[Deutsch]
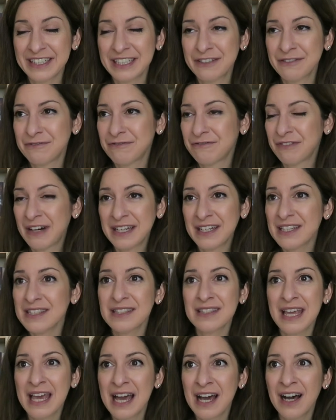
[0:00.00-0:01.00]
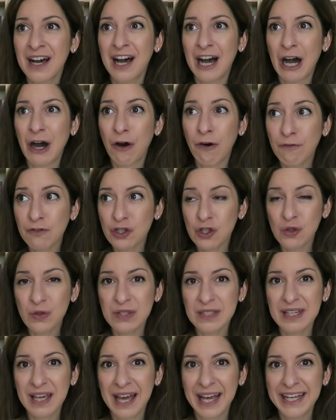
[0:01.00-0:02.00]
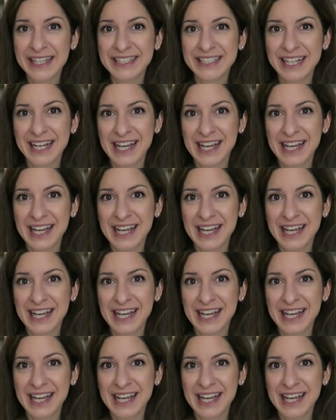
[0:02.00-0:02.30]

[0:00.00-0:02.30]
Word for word: Ich fand es sehr aufschlussreich.